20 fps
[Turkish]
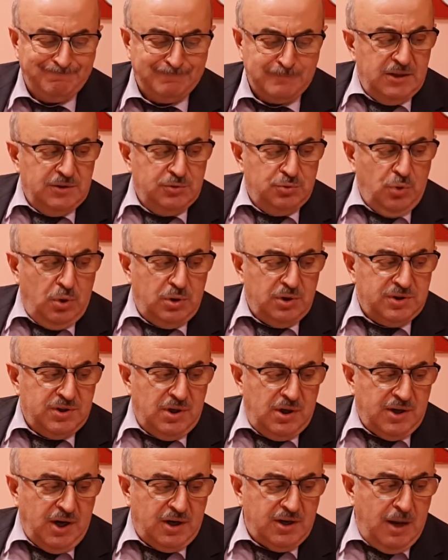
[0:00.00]
Ve
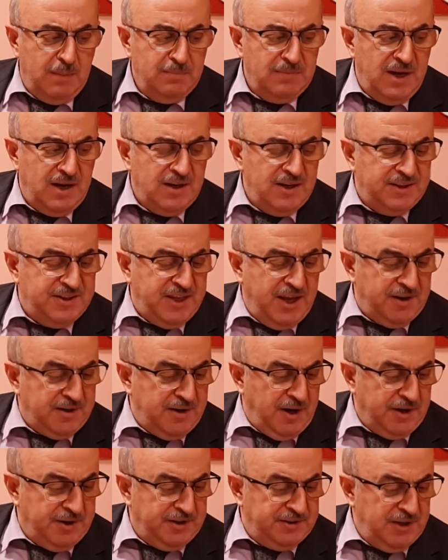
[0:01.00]
do-
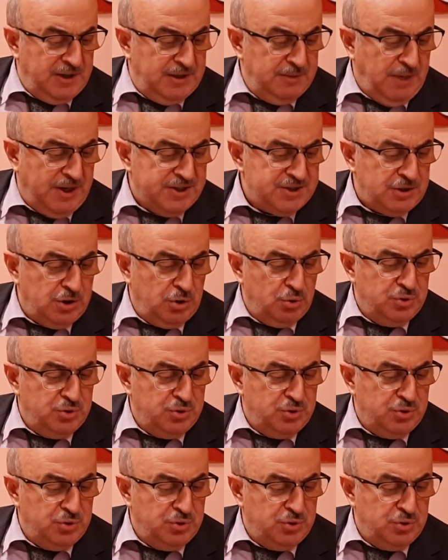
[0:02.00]
rakamlarla tekrar gidelim.